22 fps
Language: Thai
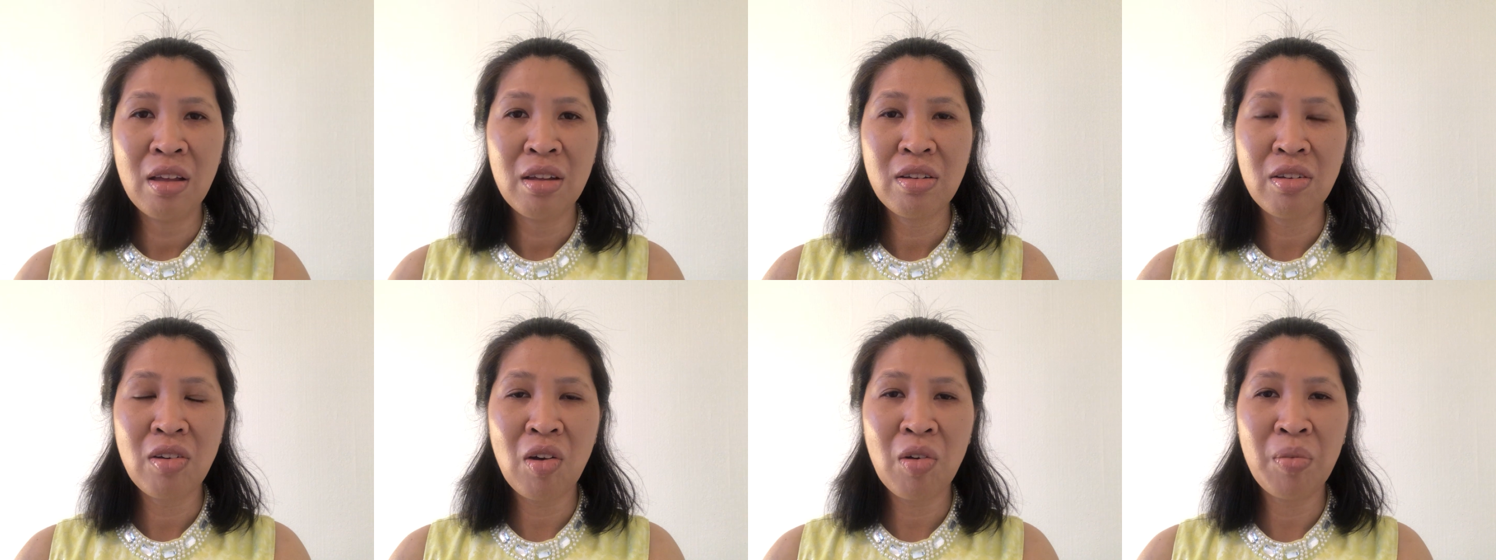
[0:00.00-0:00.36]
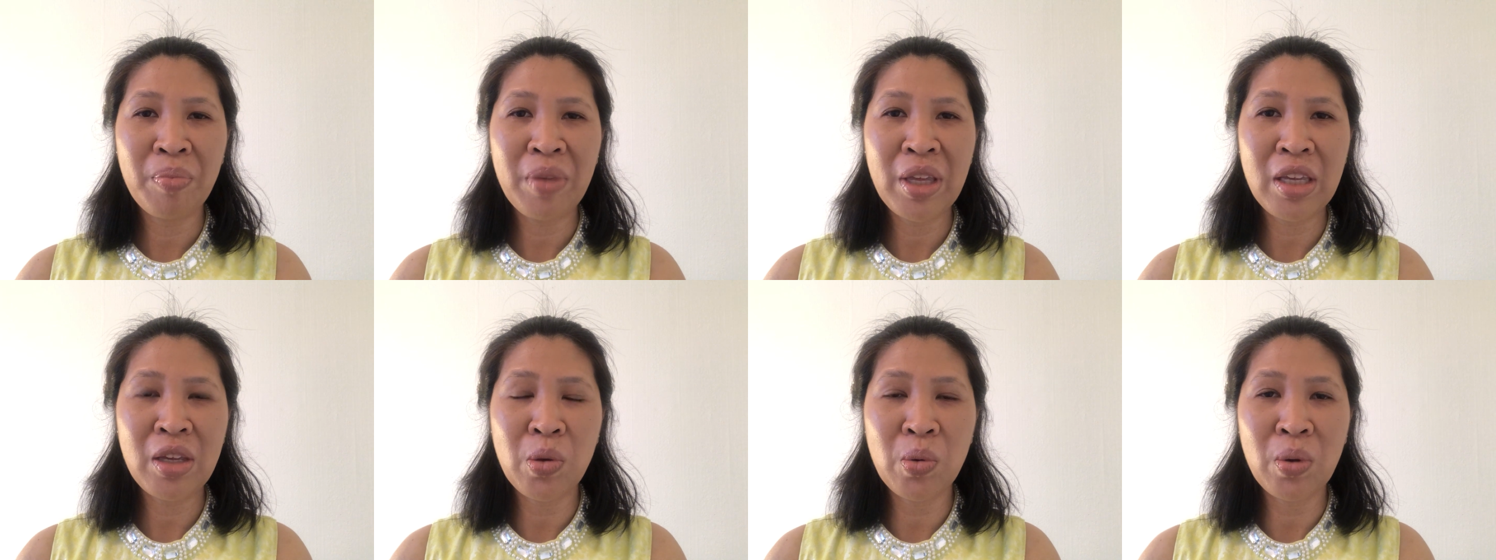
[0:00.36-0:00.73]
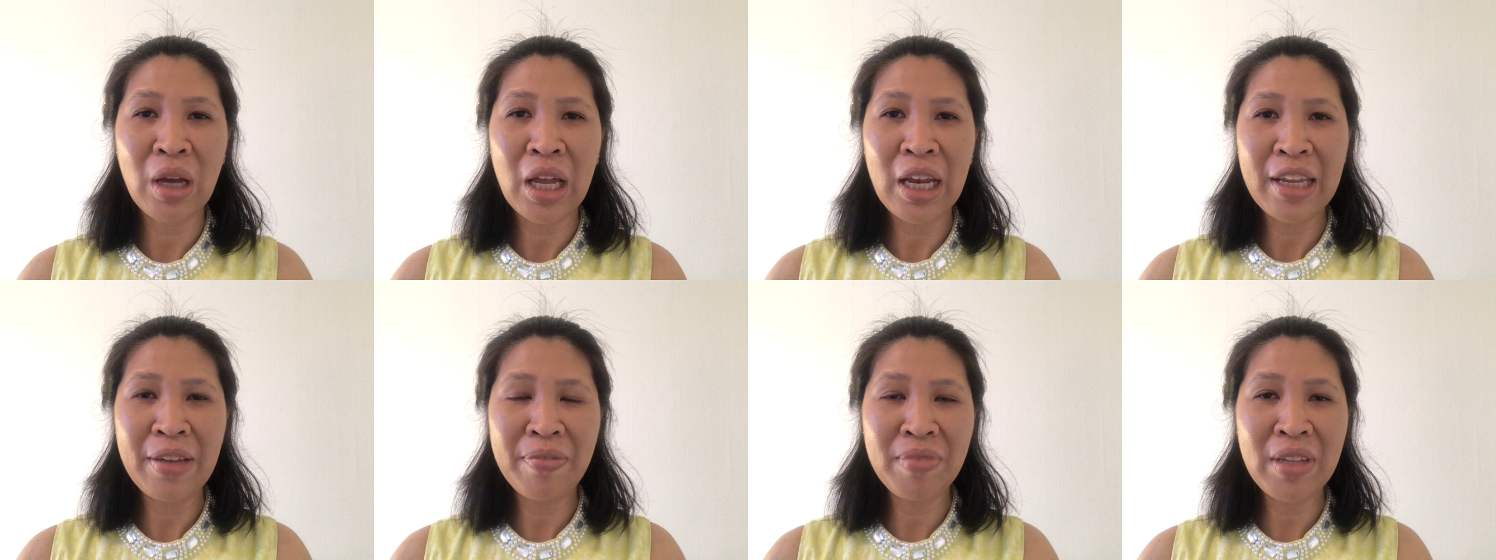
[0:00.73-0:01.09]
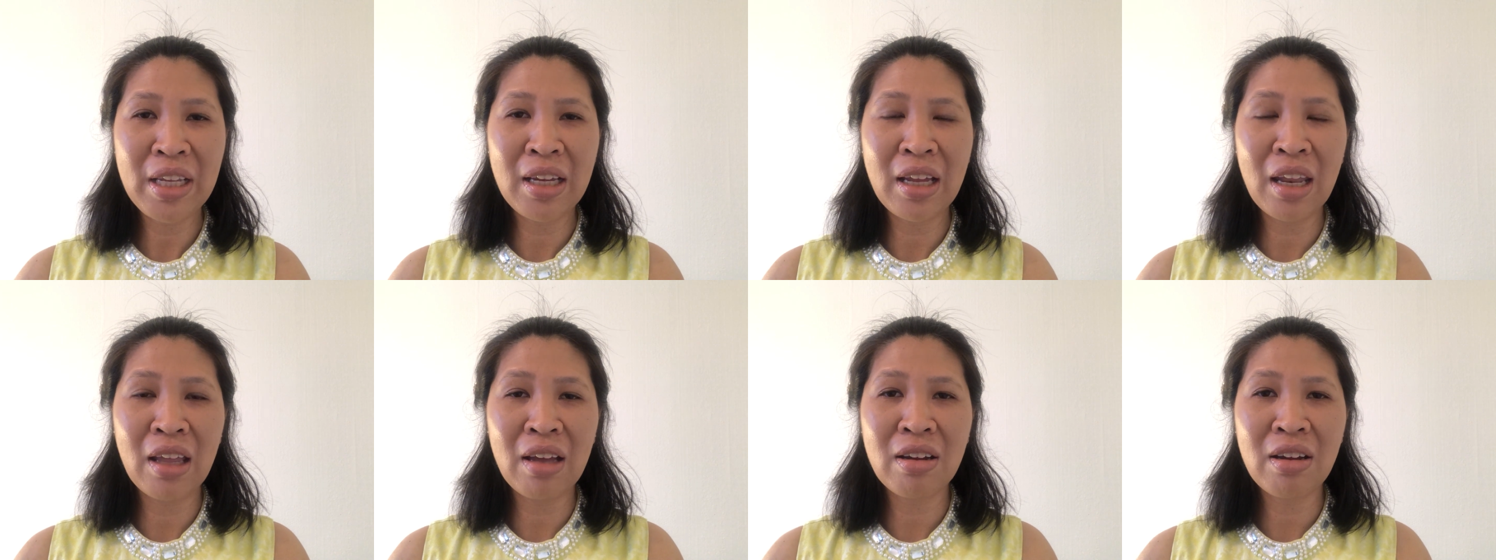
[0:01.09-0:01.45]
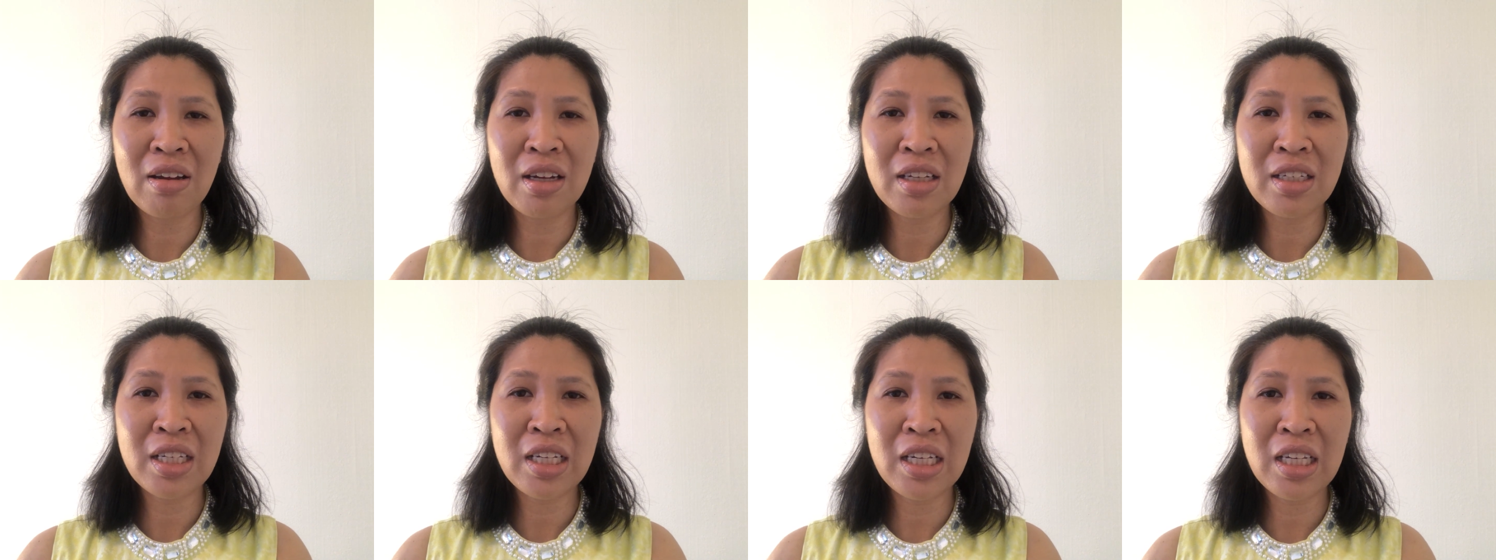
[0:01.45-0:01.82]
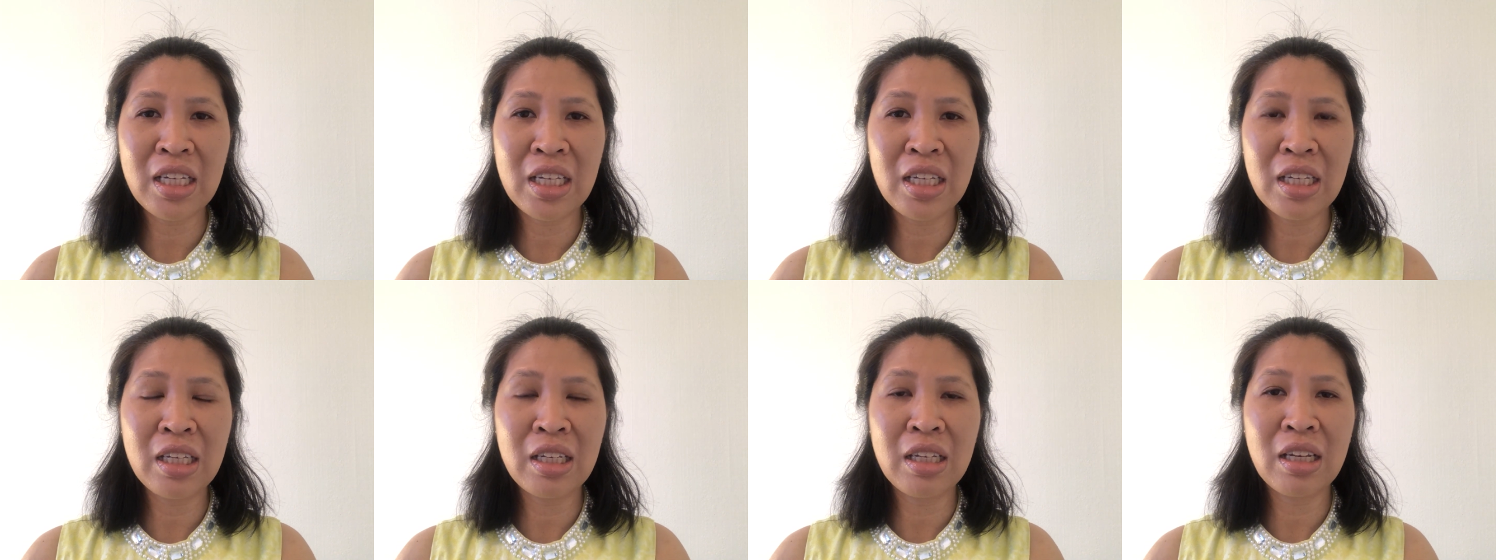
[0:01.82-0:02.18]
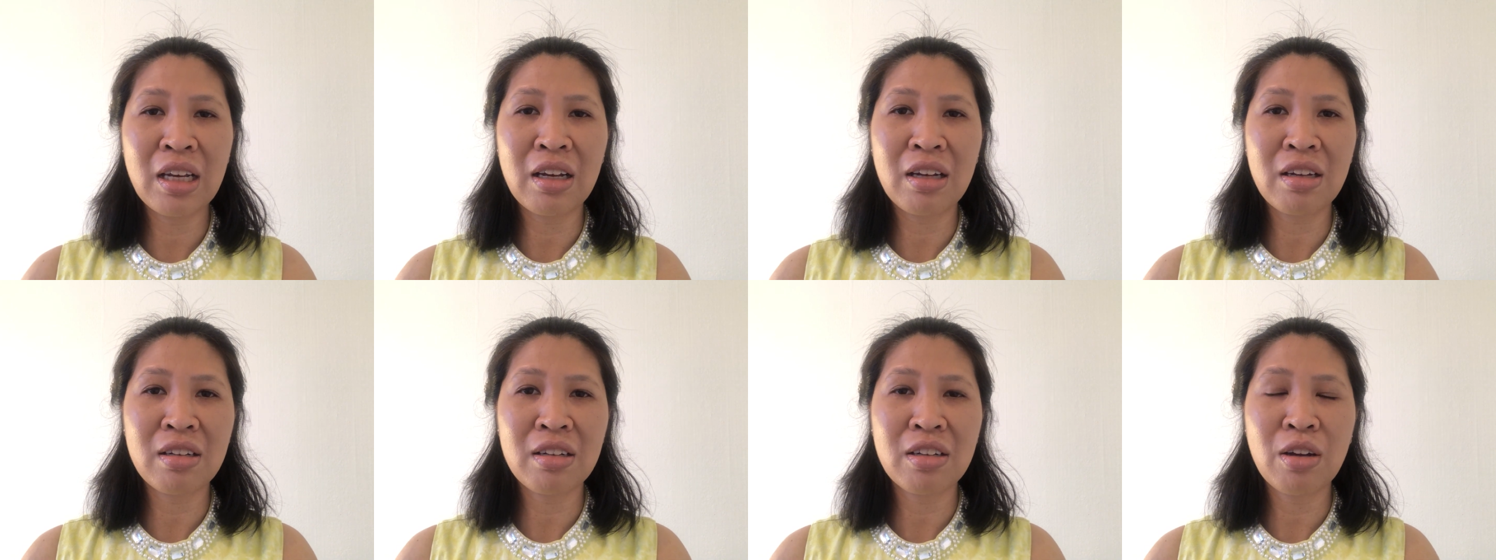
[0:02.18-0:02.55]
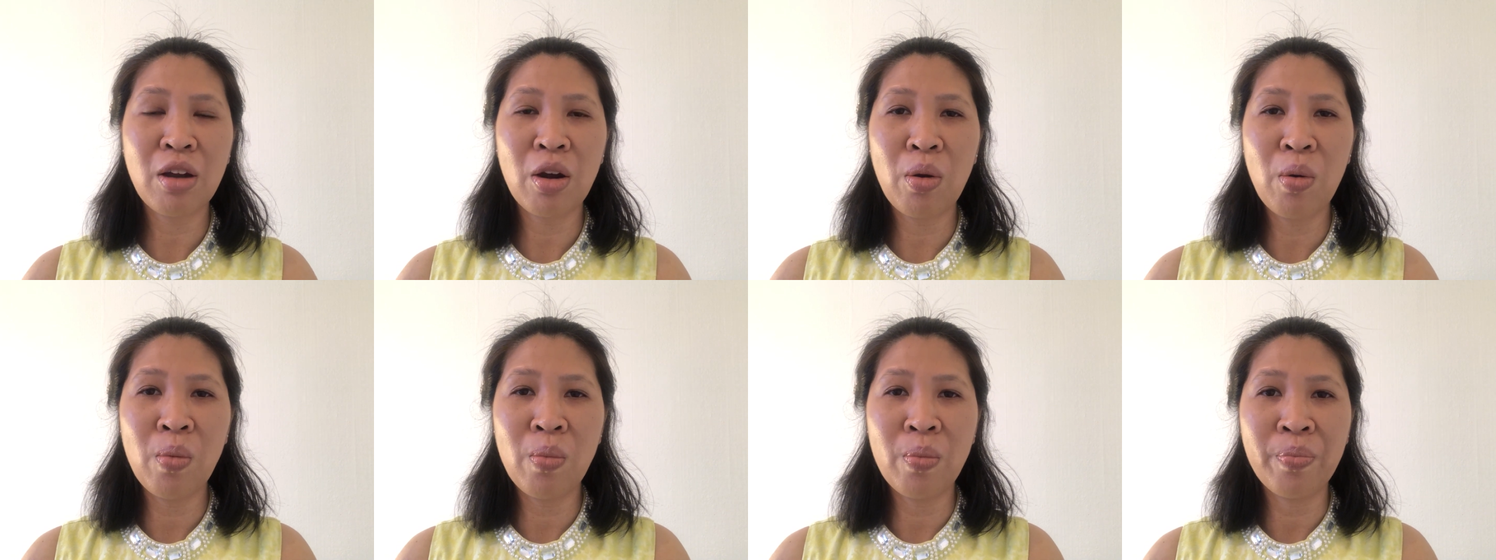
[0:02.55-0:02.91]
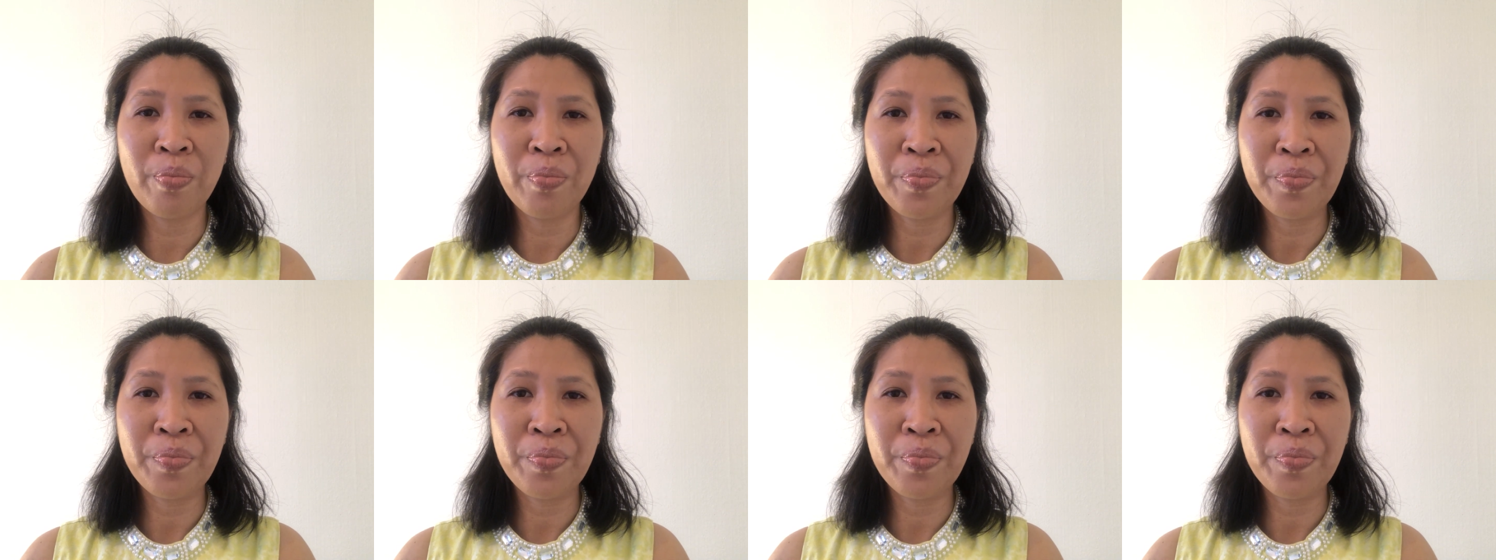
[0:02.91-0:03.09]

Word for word: ก็มีอยู่คลิปหนึ่งแล้วก็ที่กลุ่ม